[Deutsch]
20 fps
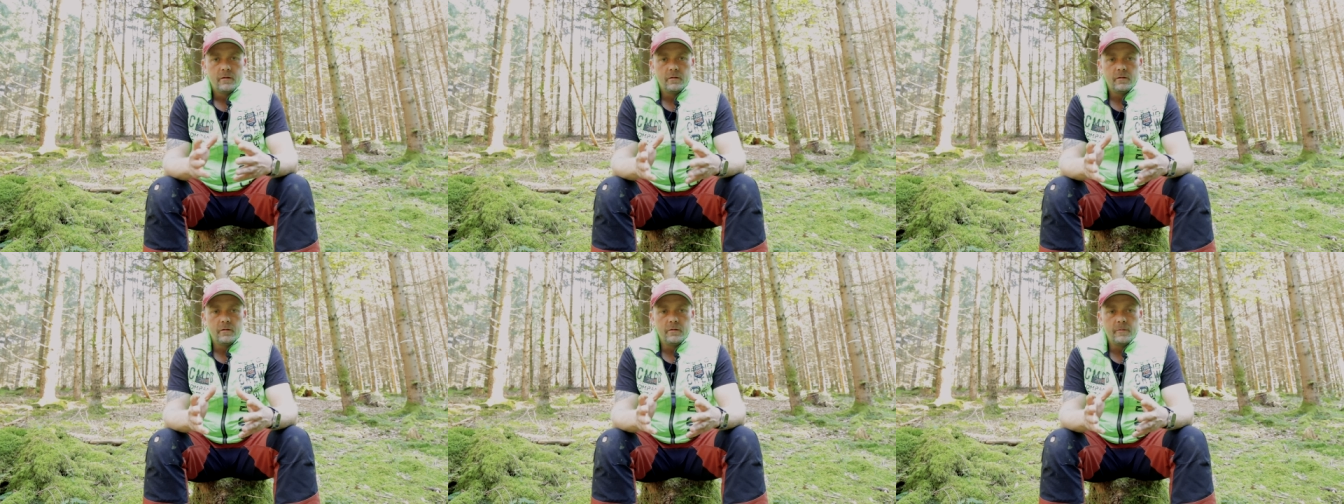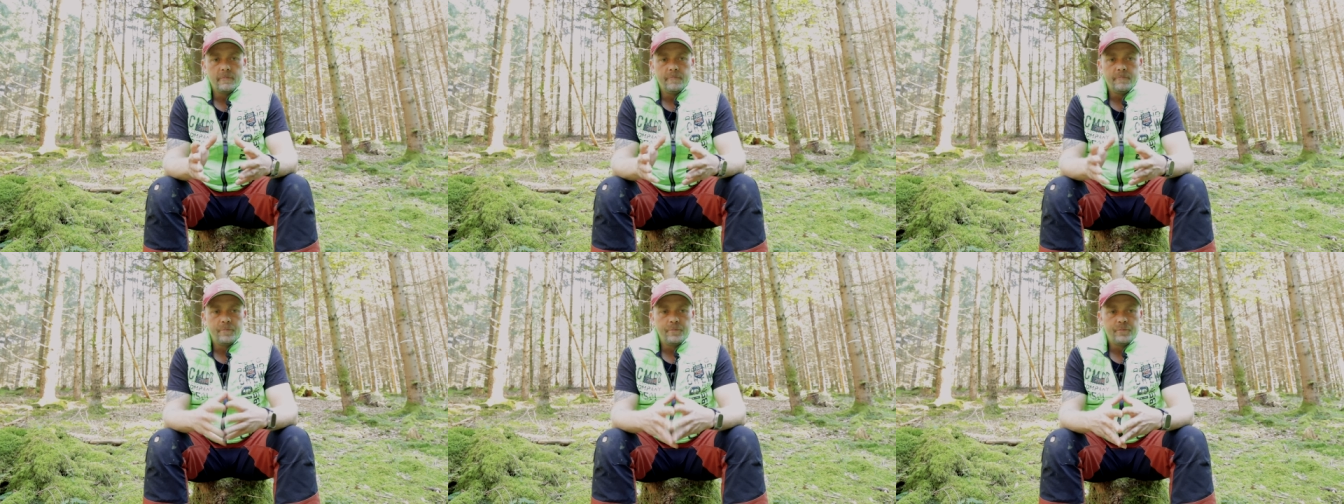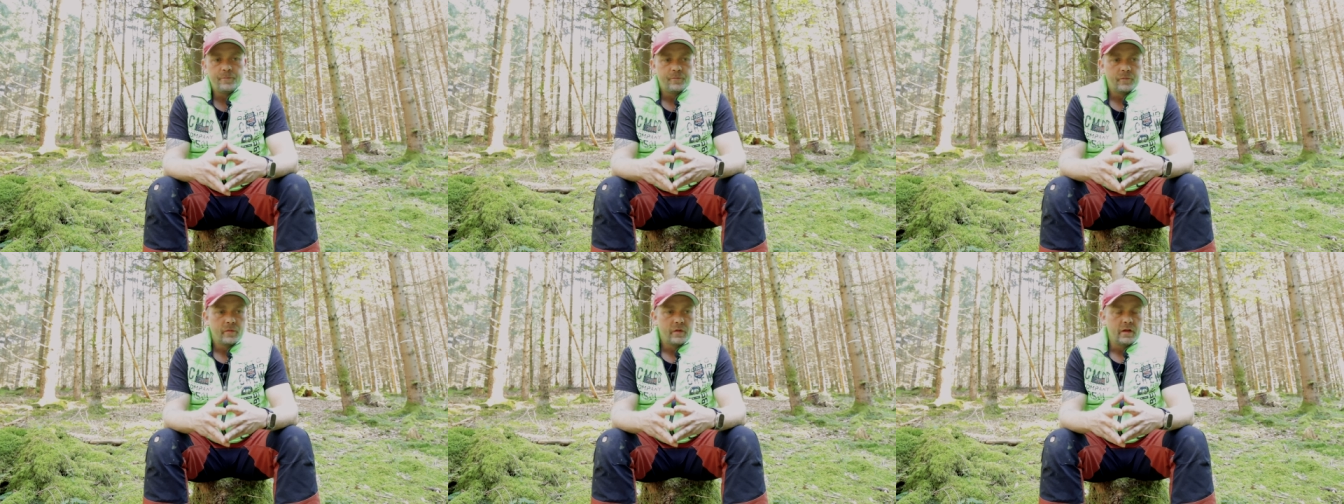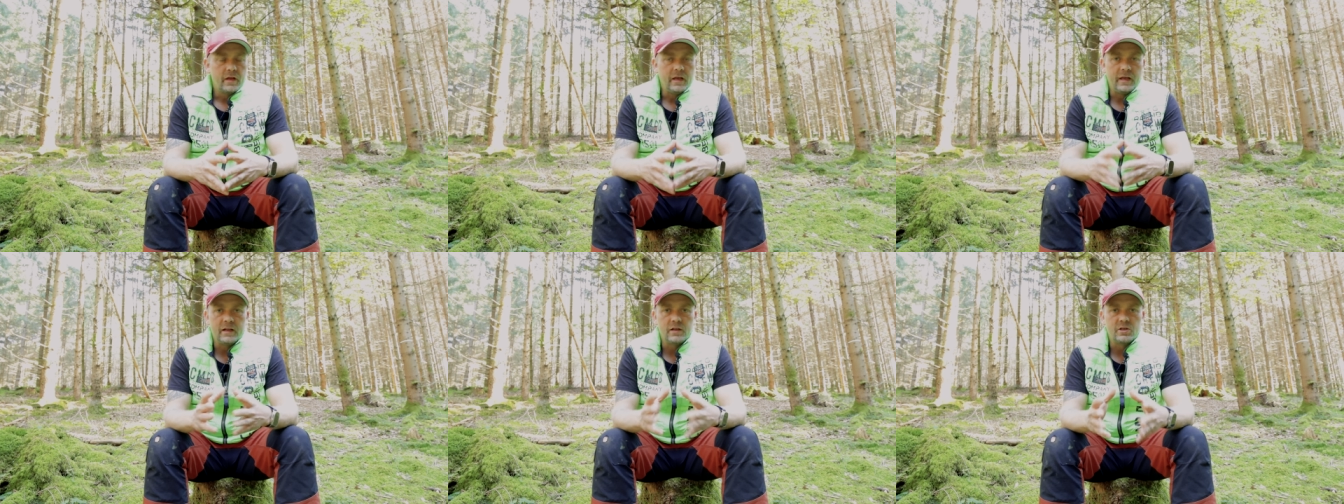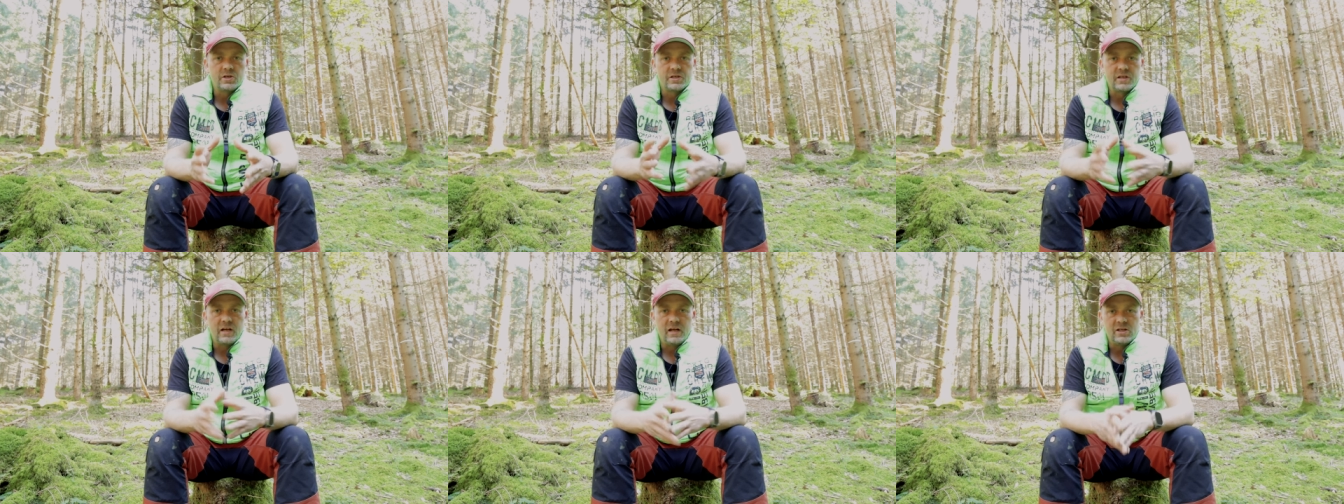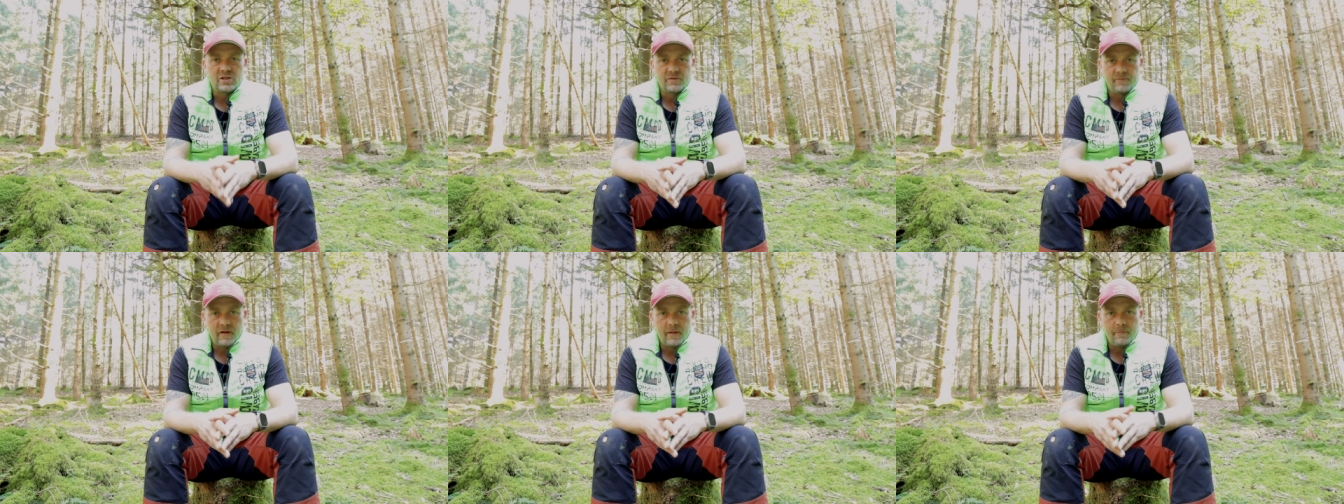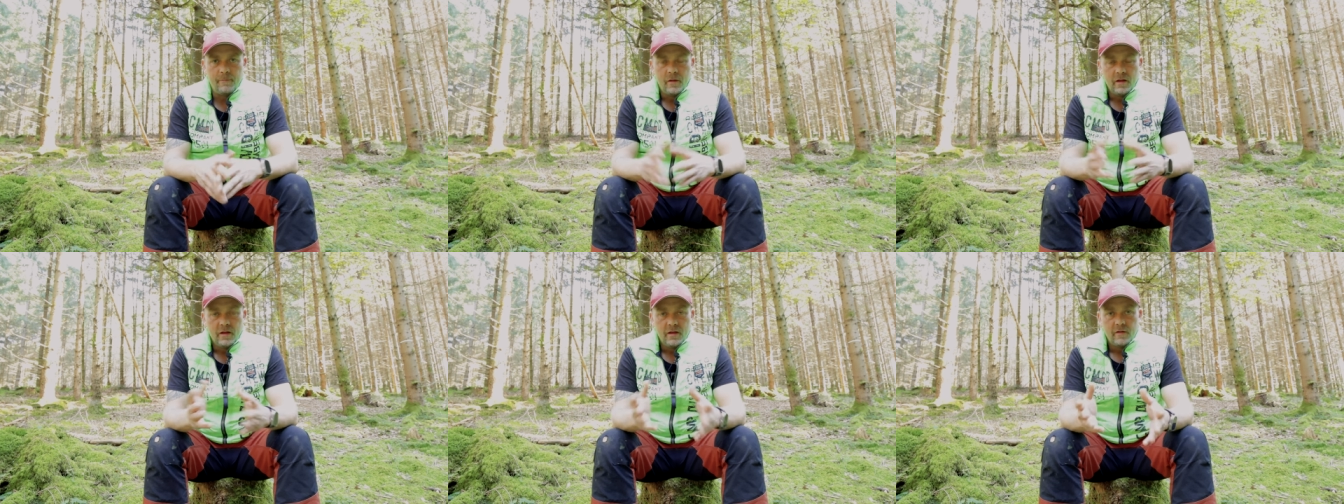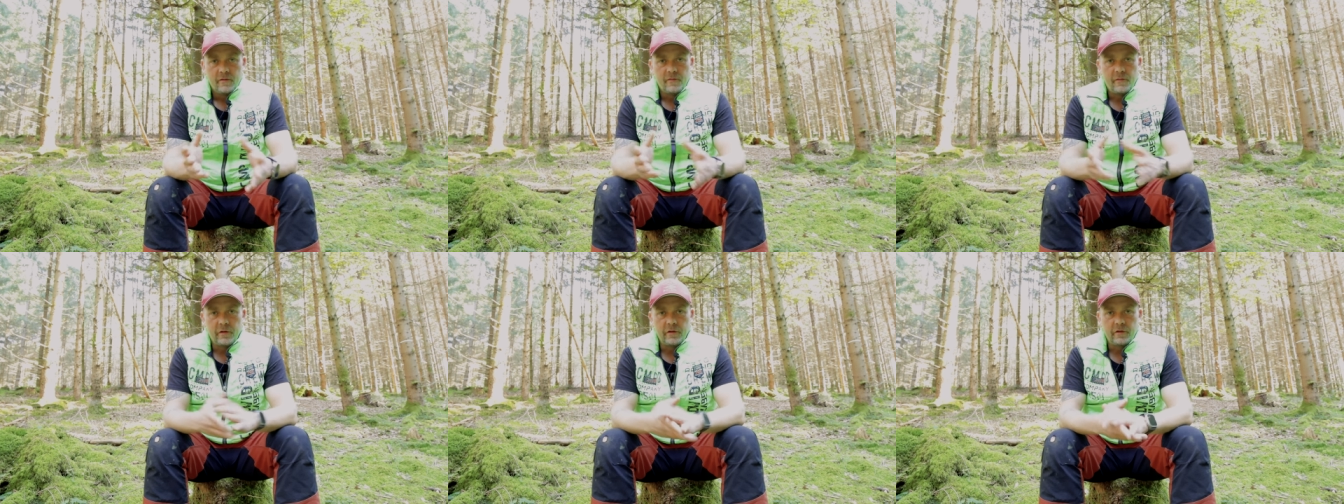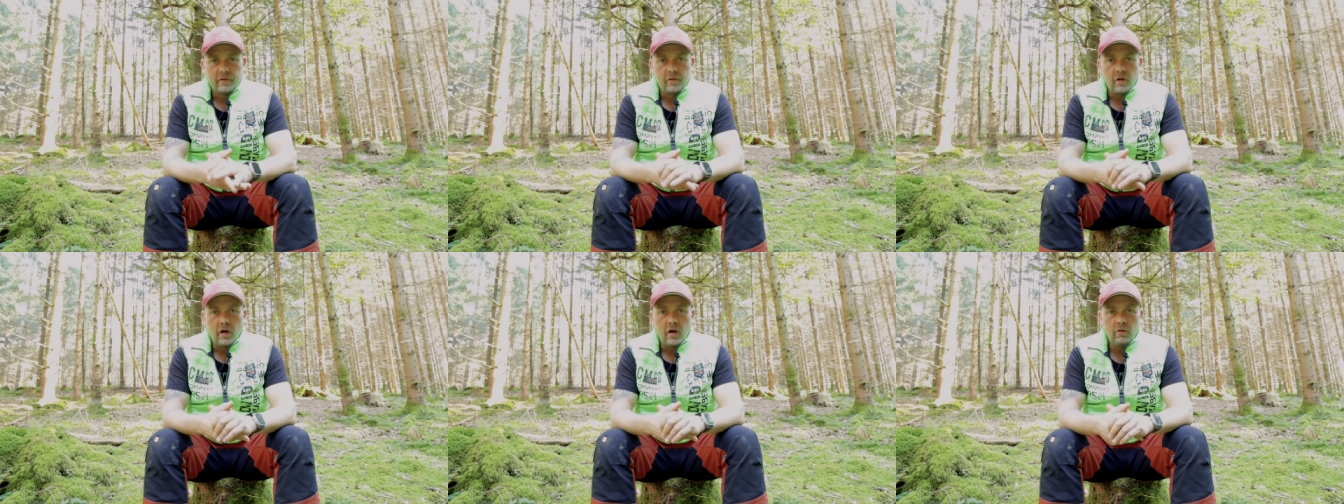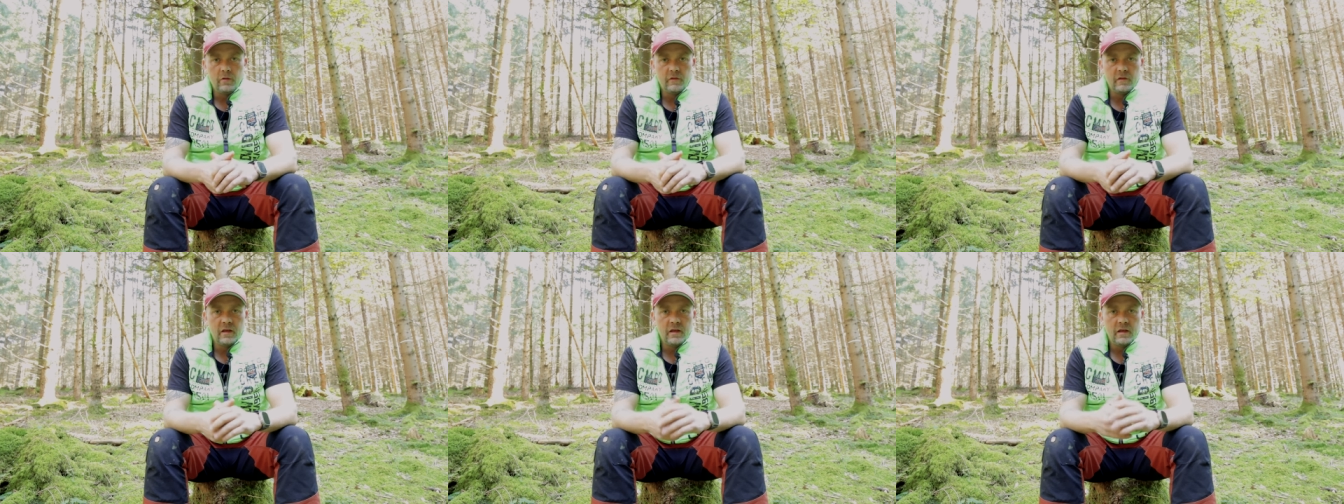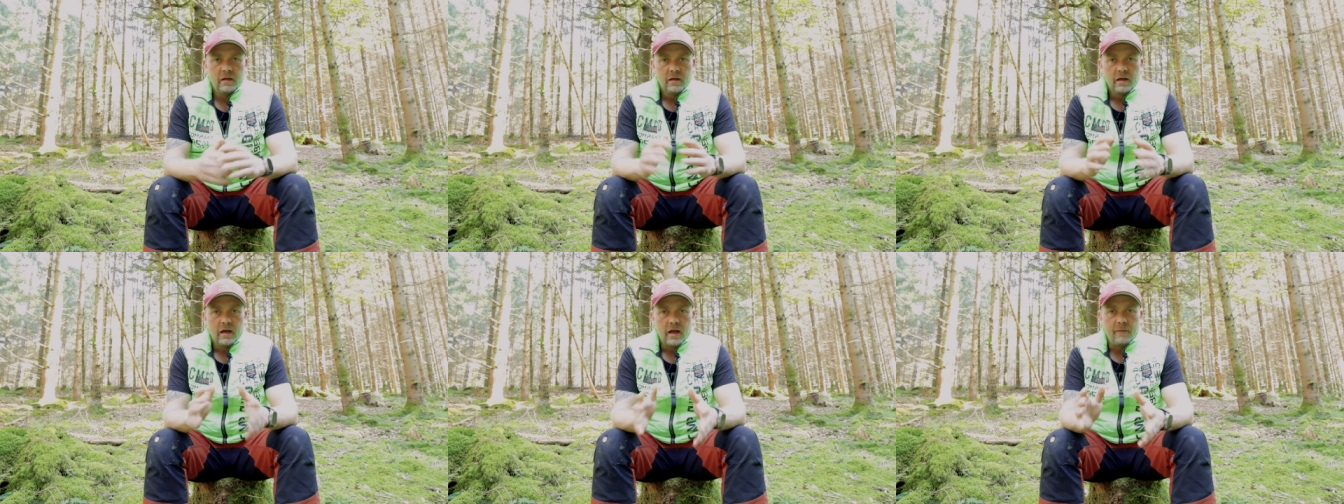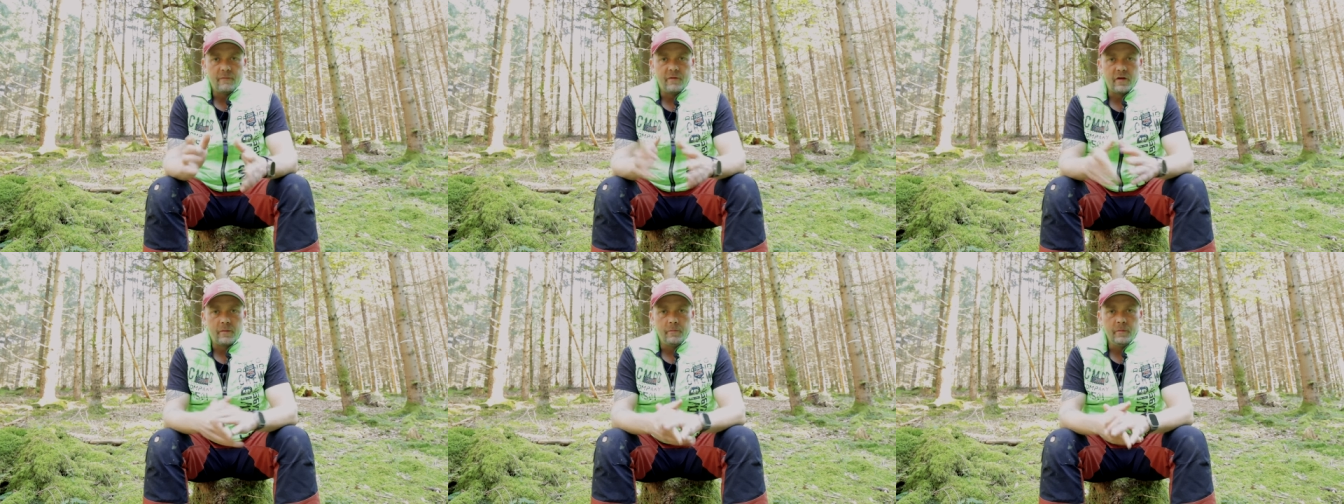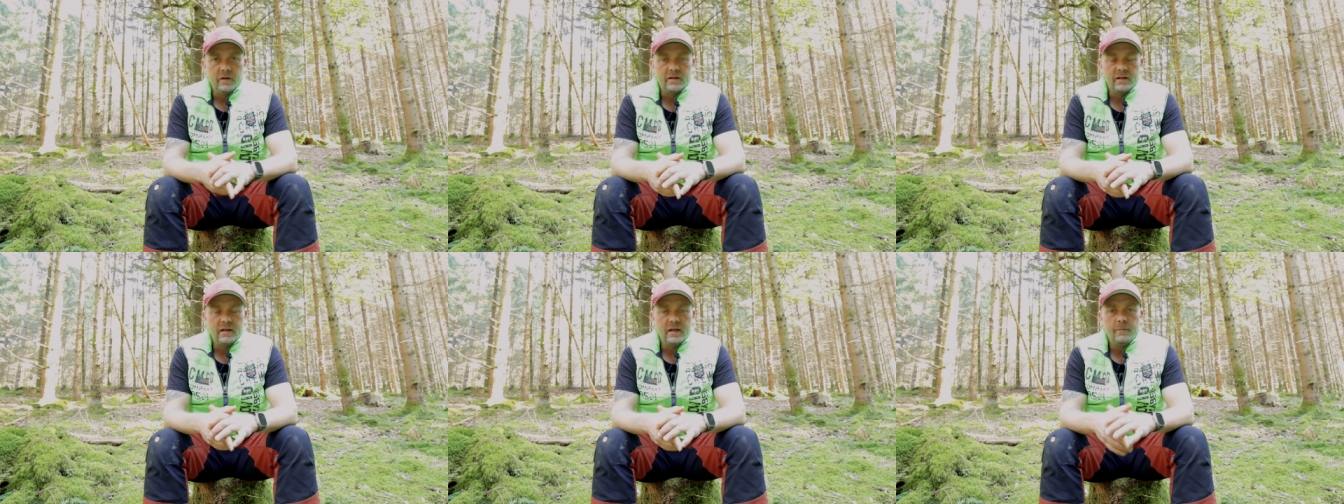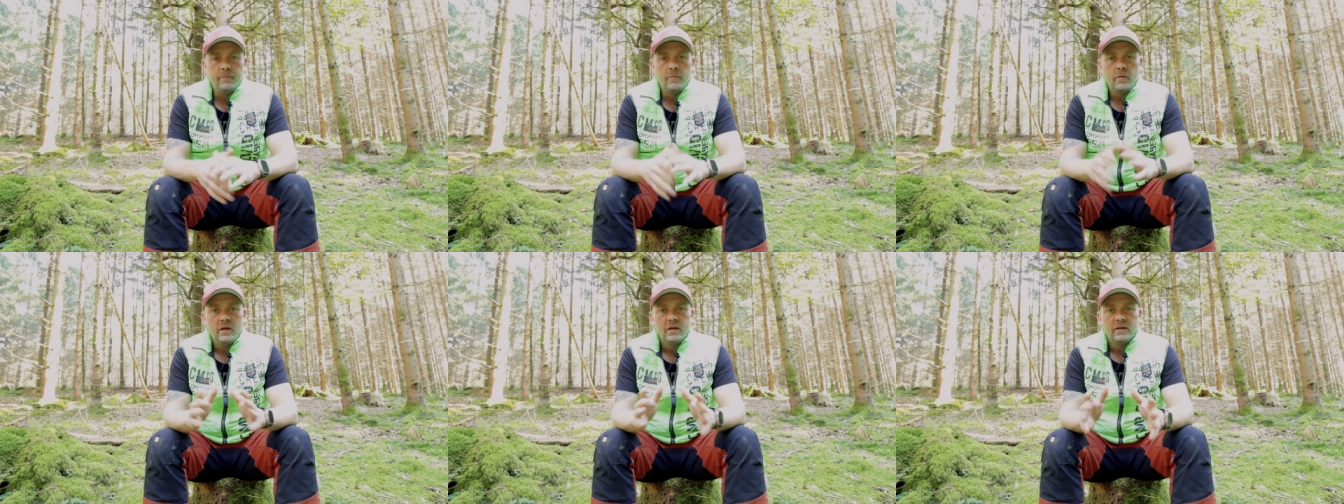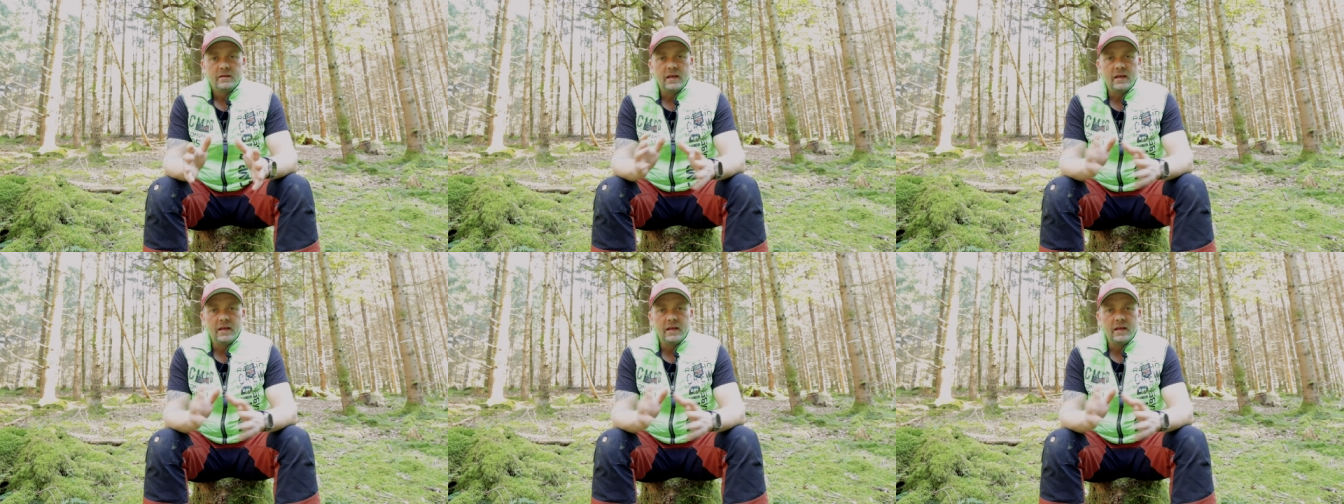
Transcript: ähm, Edelstahlschwamm von zu Hause einfach mitnehmen.